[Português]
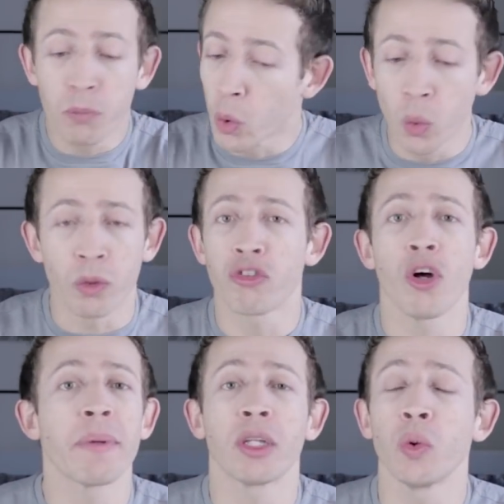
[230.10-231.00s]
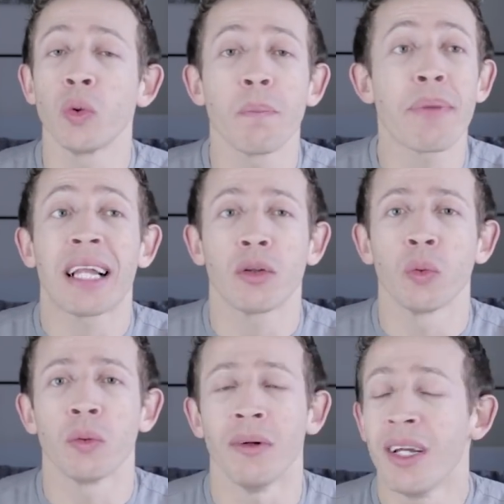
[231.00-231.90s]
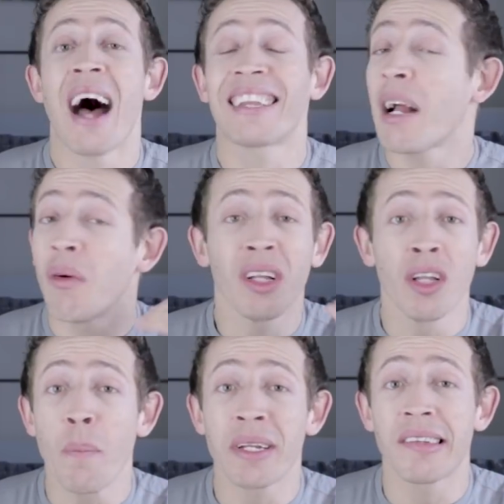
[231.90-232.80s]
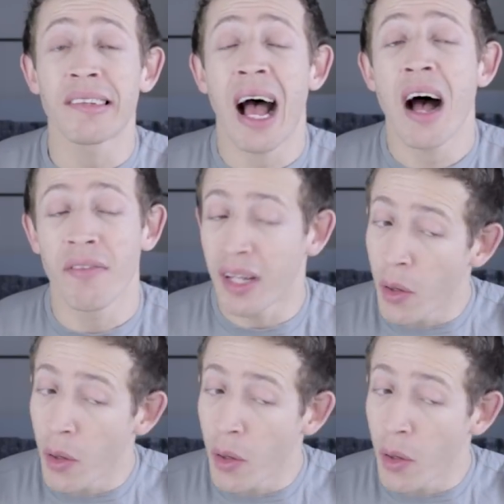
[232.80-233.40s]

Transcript: tudo, sobre tudo, para tudo. Até quando eu não precisava,